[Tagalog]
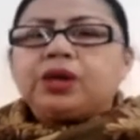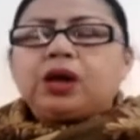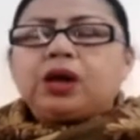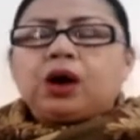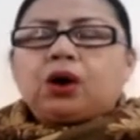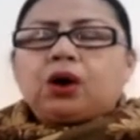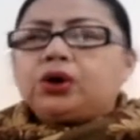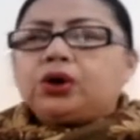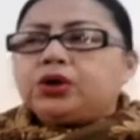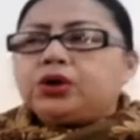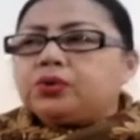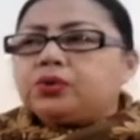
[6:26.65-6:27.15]

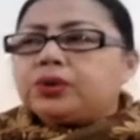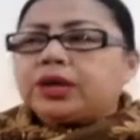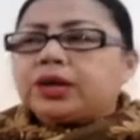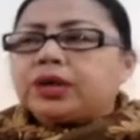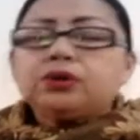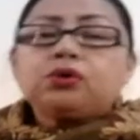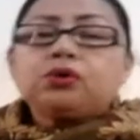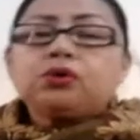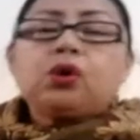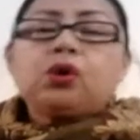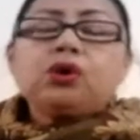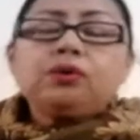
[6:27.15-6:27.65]
Or you can
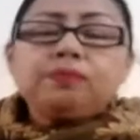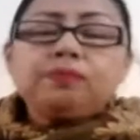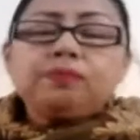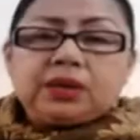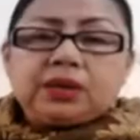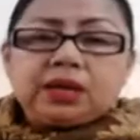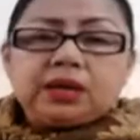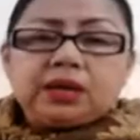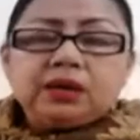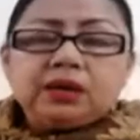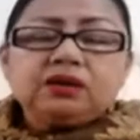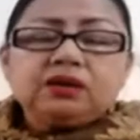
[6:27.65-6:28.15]
call
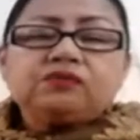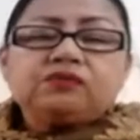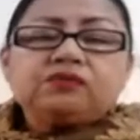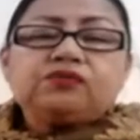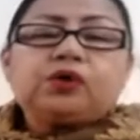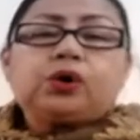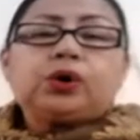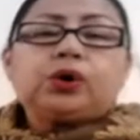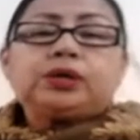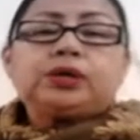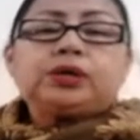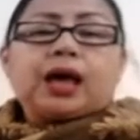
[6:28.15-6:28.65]
me
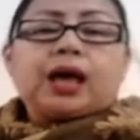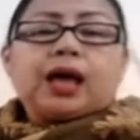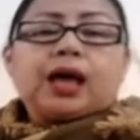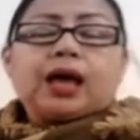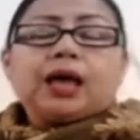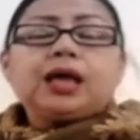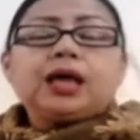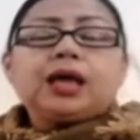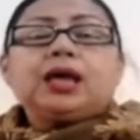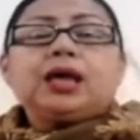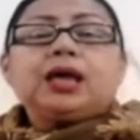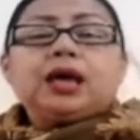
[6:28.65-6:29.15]
for the,
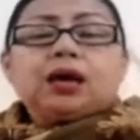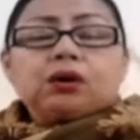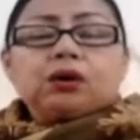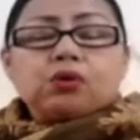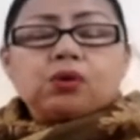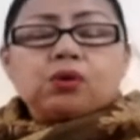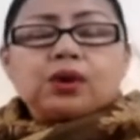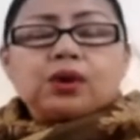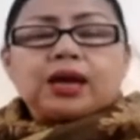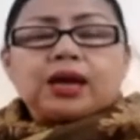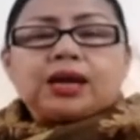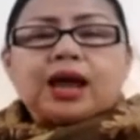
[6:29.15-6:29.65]
kung
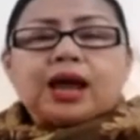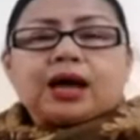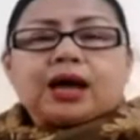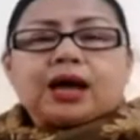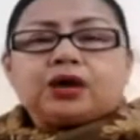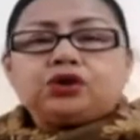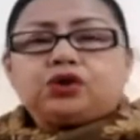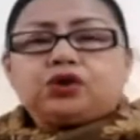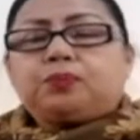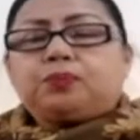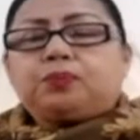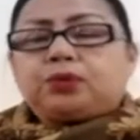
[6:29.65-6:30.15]
kailangan
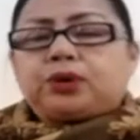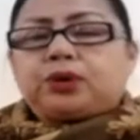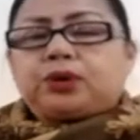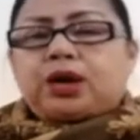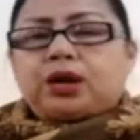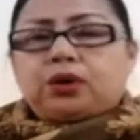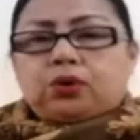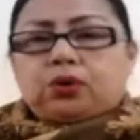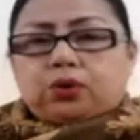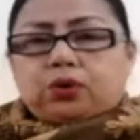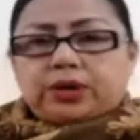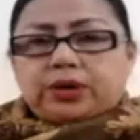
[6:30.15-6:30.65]
nyo po
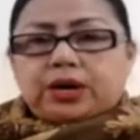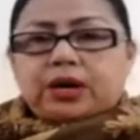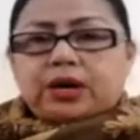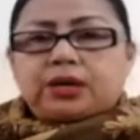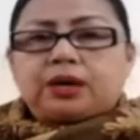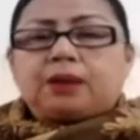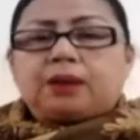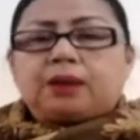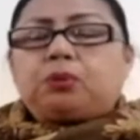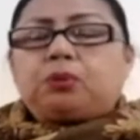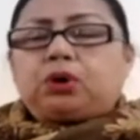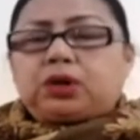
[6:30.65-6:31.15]
ng lawyer
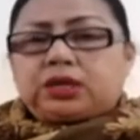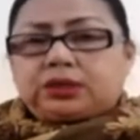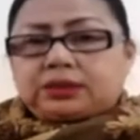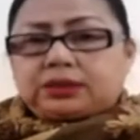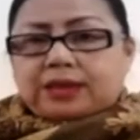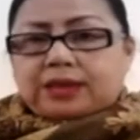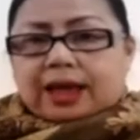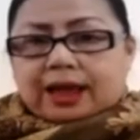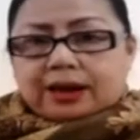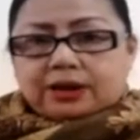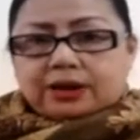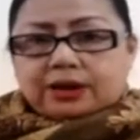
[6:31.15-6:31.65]
na
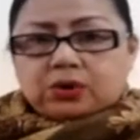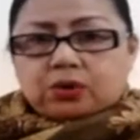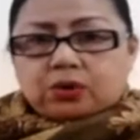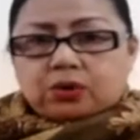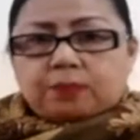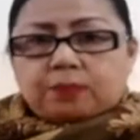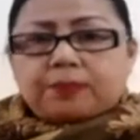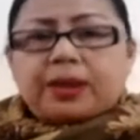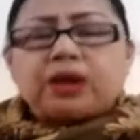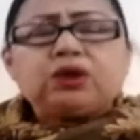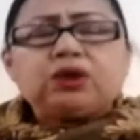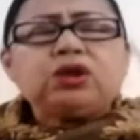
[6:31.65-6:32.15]
voluntaryo.
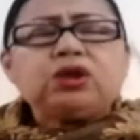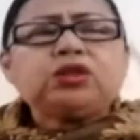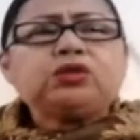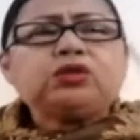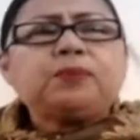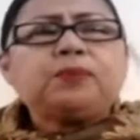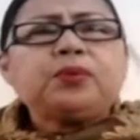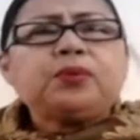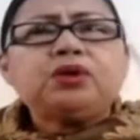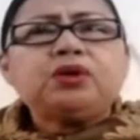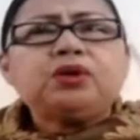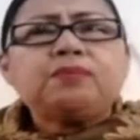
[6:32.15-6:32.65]
Pero ito
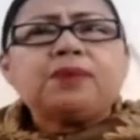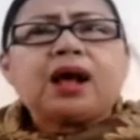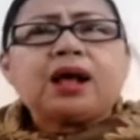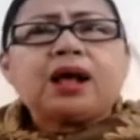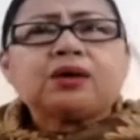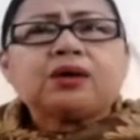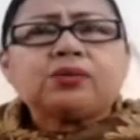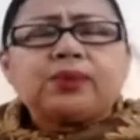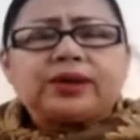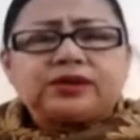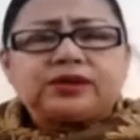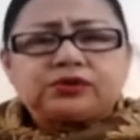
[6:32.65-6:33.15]
po yung mga
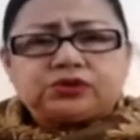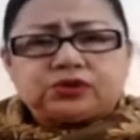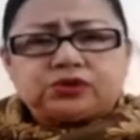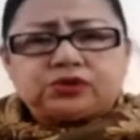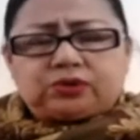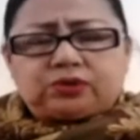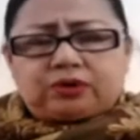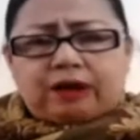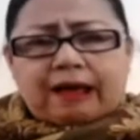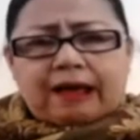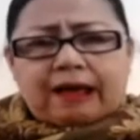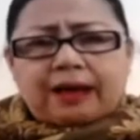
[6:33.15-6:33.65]
question
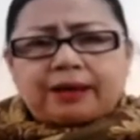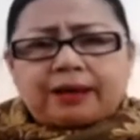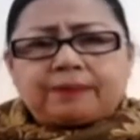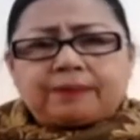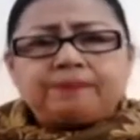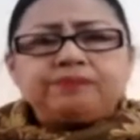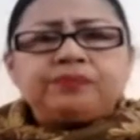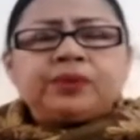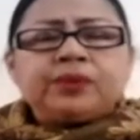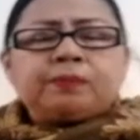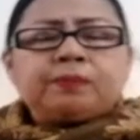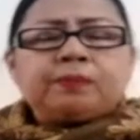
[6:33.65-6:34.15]
na.
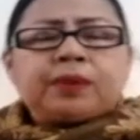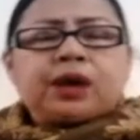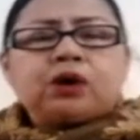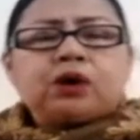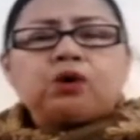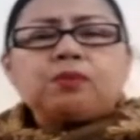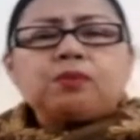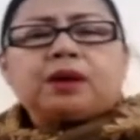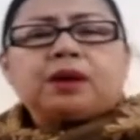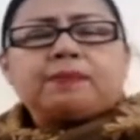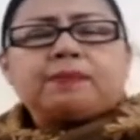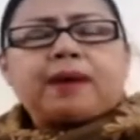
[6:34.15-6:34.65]
Pero
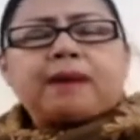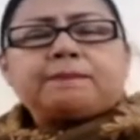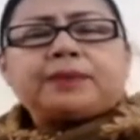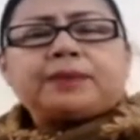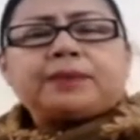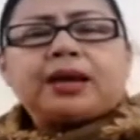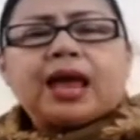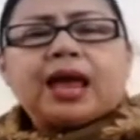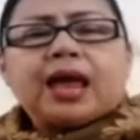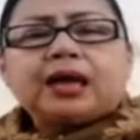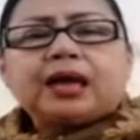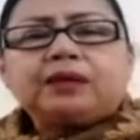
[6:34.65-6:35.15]
kung
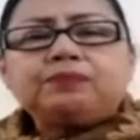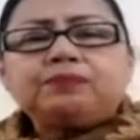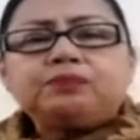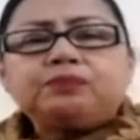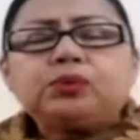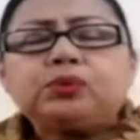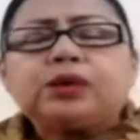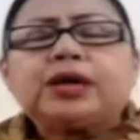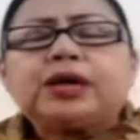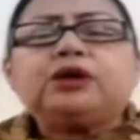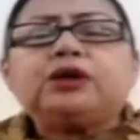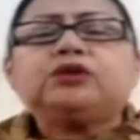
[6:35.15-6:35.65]
magpapalakad
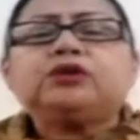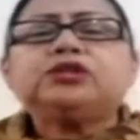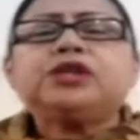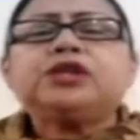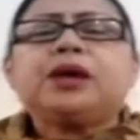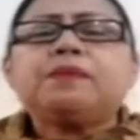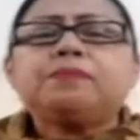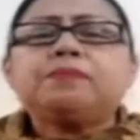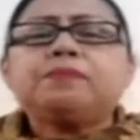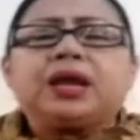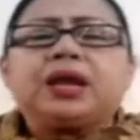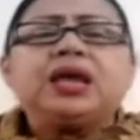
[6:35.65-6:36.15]
po kayo,
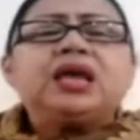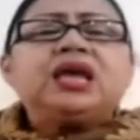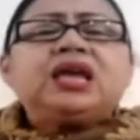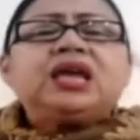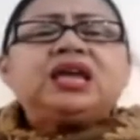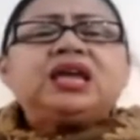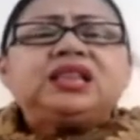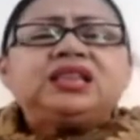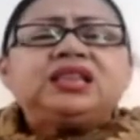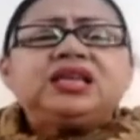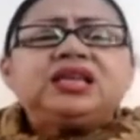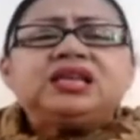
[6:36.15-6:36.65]
syempre,
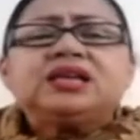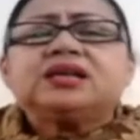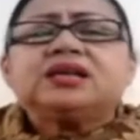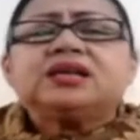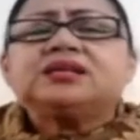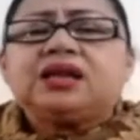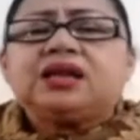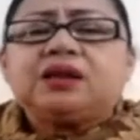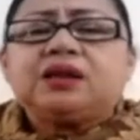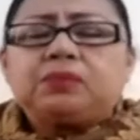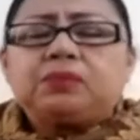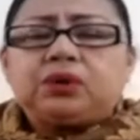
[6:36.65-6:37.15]
hindi na
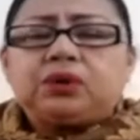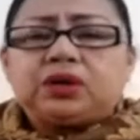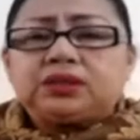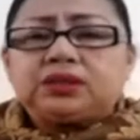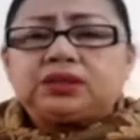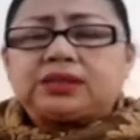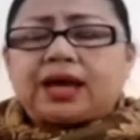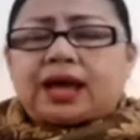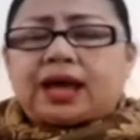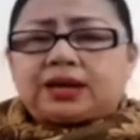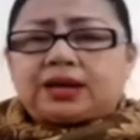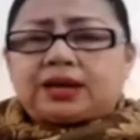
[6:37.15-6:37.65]
sila
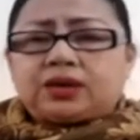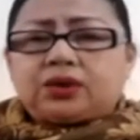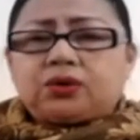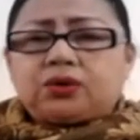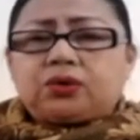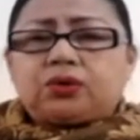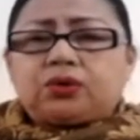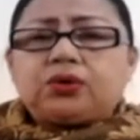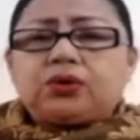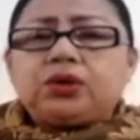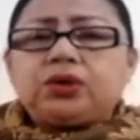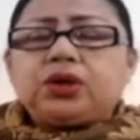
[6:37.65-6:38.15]

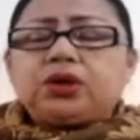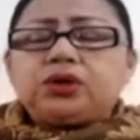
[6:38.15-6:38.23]
voluntaryo.